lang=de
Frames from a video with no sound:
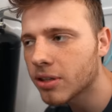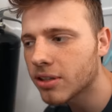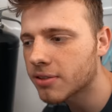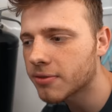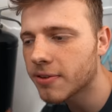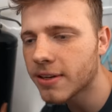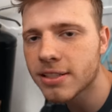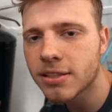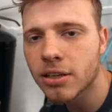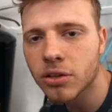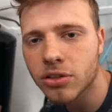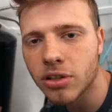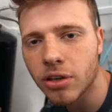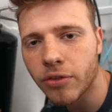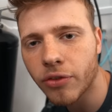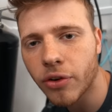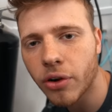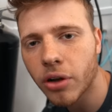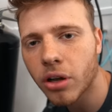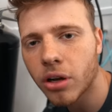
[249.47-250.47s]
das Wasser aus den
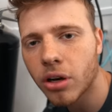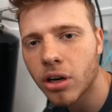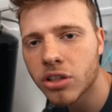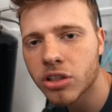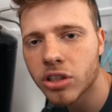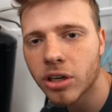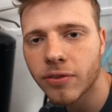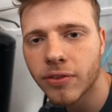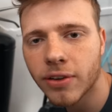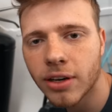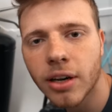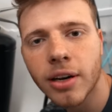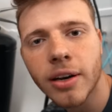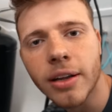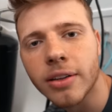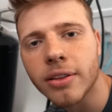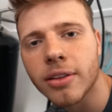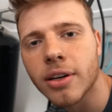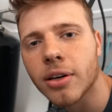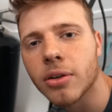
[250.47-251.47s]
Feuerlöchern wieder
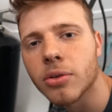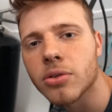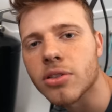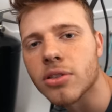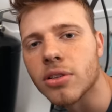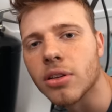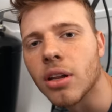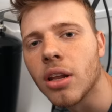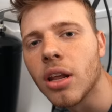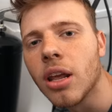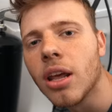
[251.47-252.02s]
nach draußen.